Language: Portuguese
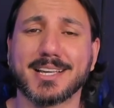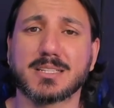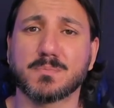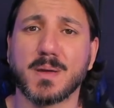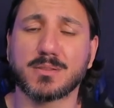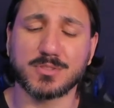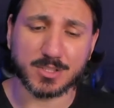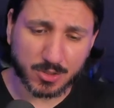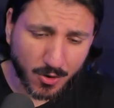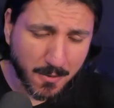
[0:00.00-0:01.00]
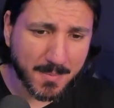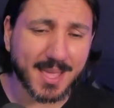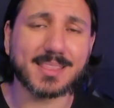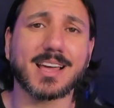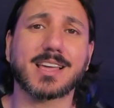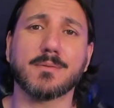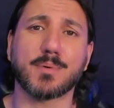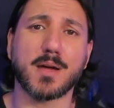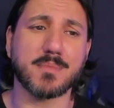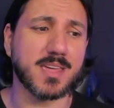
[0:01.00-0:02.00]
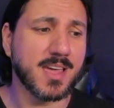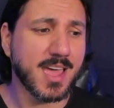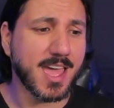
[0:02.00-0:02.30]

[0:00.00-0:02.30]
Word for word: a respeito disso? Comenta aqui para mim.